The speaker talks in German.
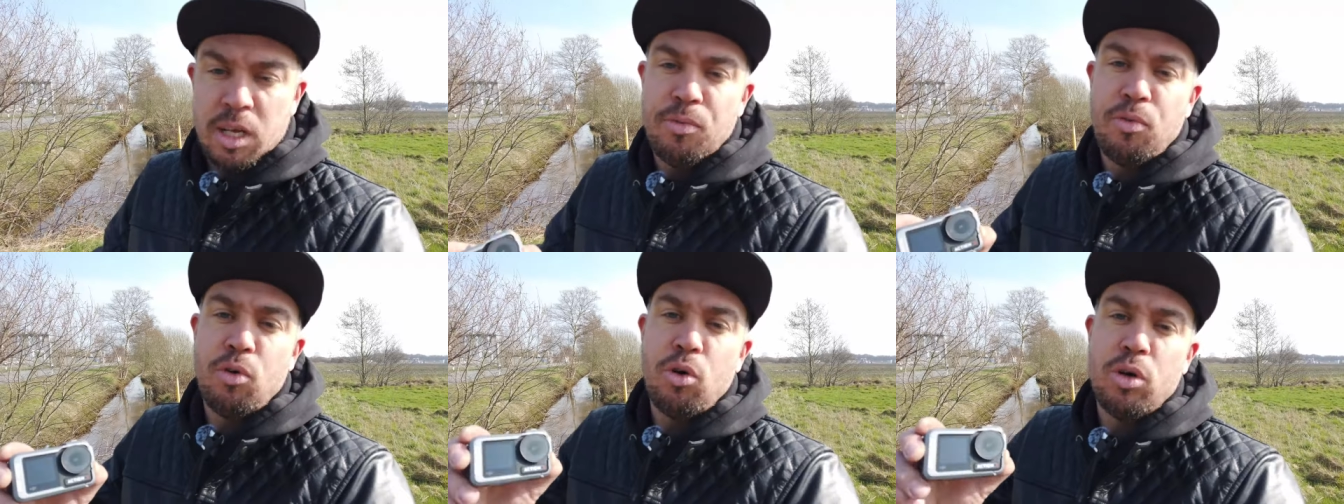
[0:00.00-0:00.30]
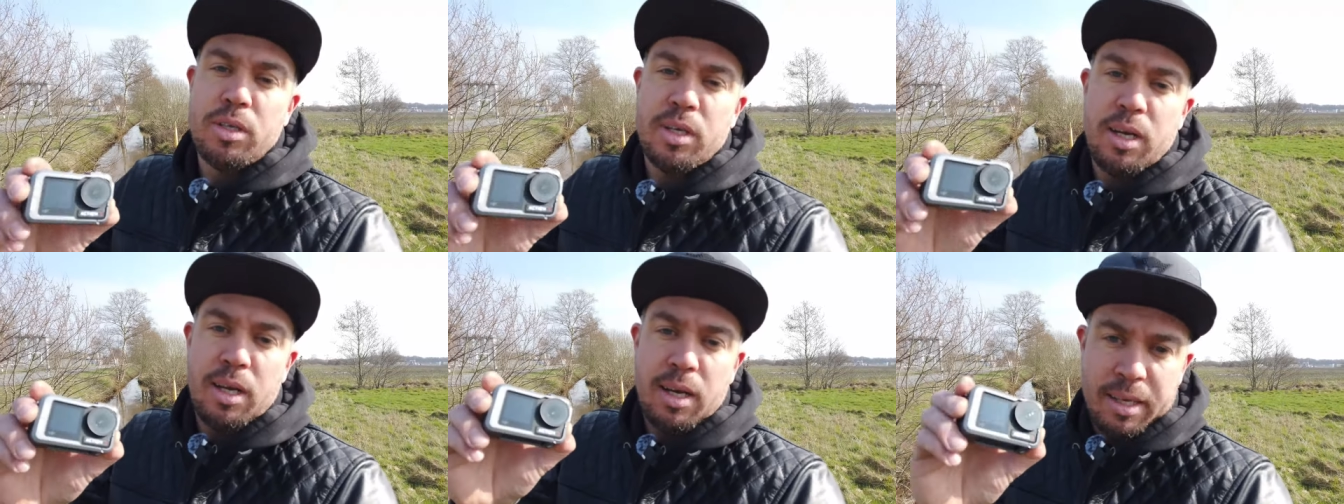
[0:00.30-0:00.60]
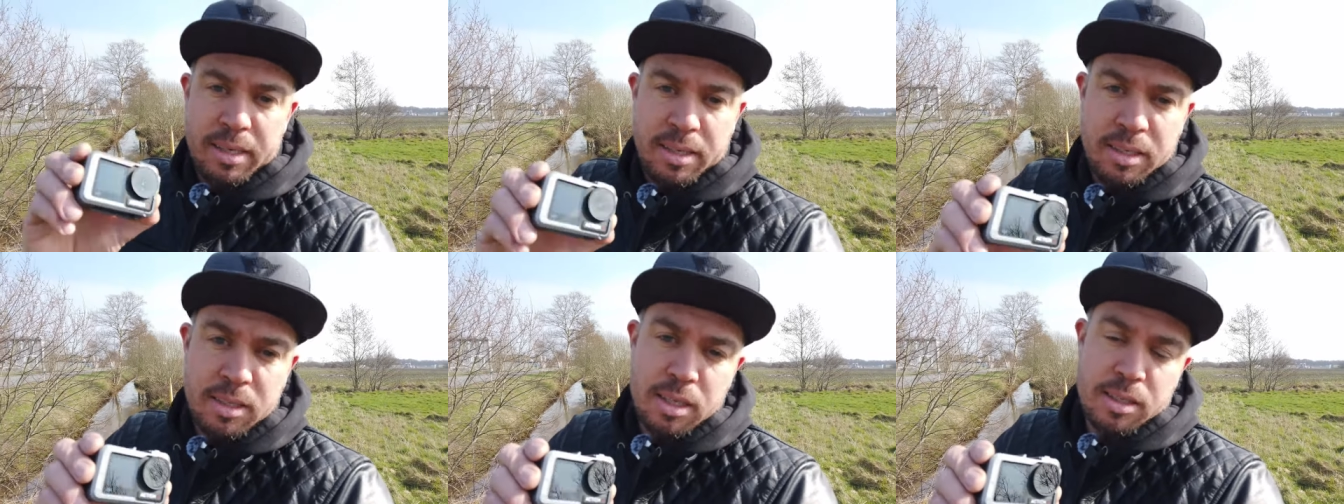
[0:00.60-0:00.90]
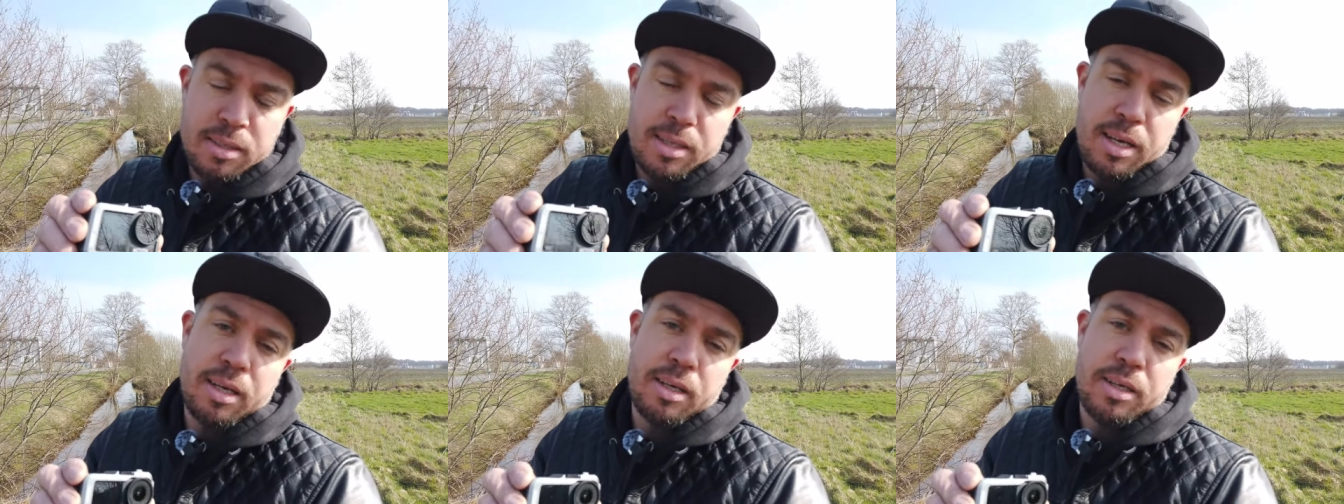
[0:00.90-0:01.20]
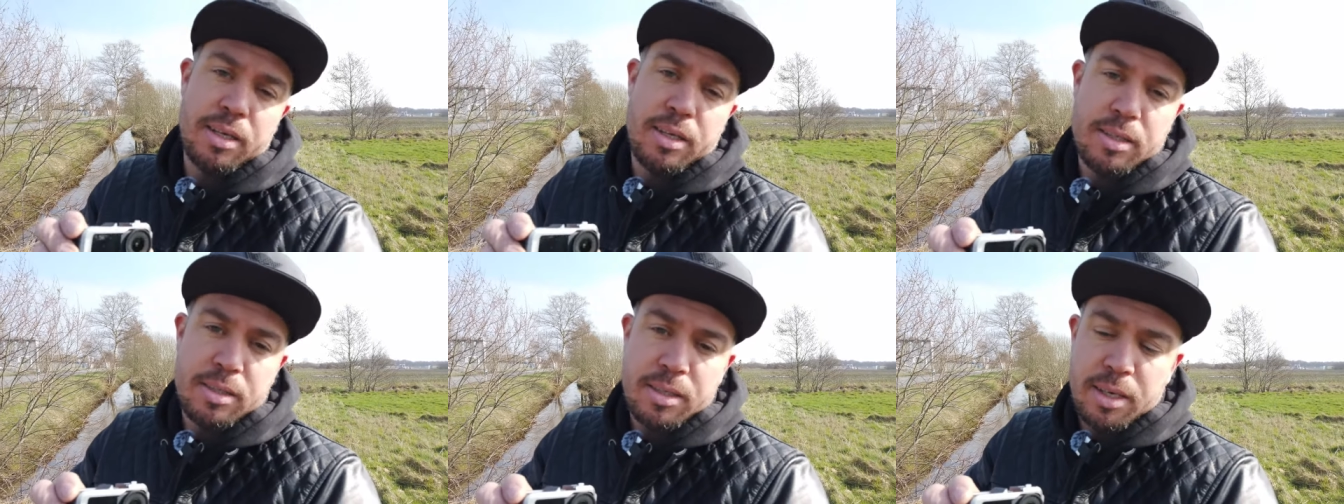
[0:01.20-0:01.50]
Der Vorteil an dieser
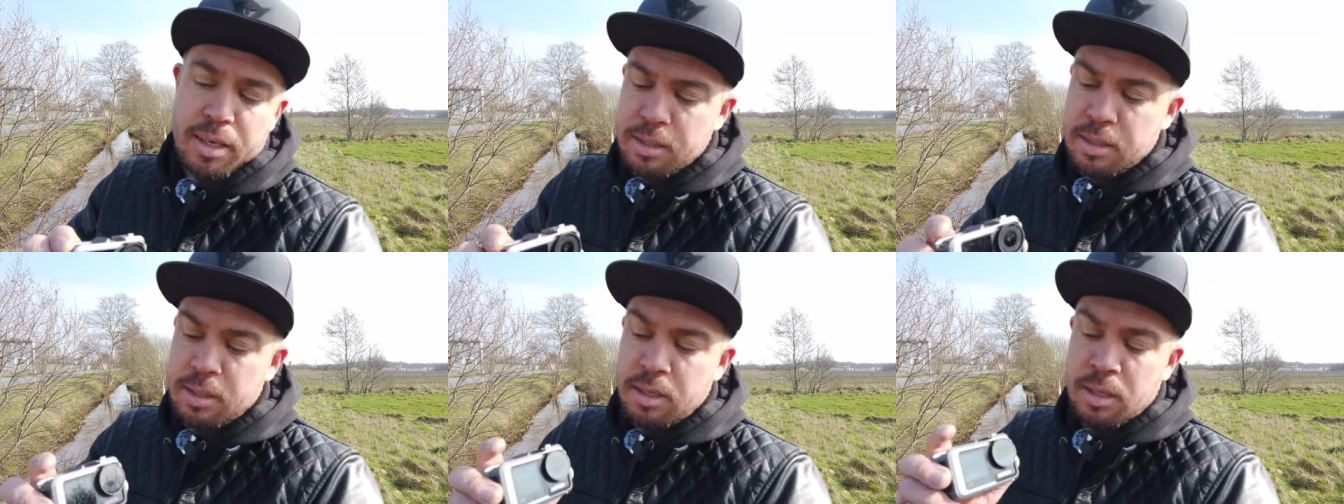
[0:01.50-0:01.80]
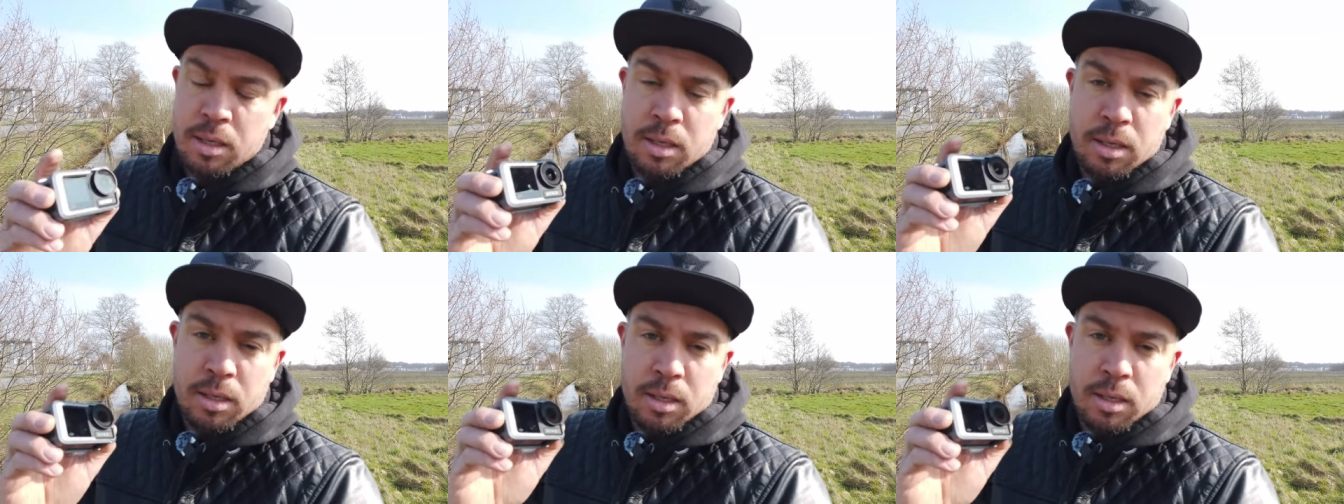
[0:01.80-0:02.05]
Sache ist jetzt,